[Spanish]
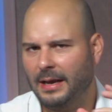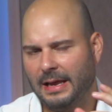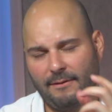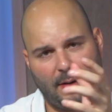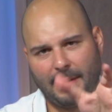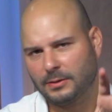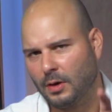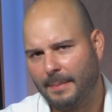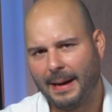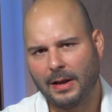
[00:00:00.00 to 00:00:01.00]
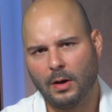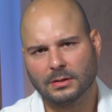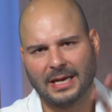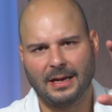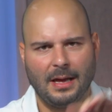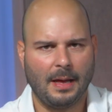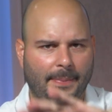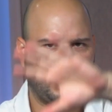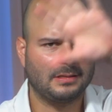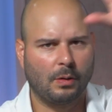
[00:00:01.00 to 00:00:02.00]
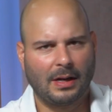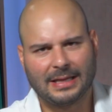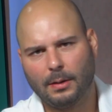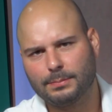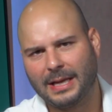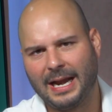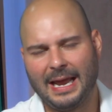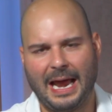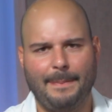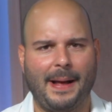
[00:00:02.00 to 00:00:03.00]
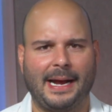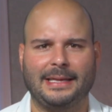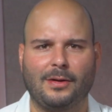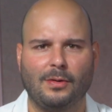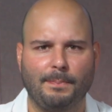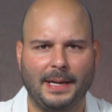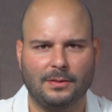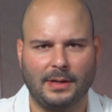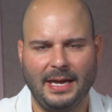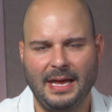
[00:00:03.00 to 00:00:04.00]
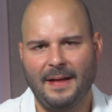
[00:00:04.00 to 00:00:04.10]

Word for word: La información es valiosa, pero asegúrate de obtener el paquete completo, ¿ok?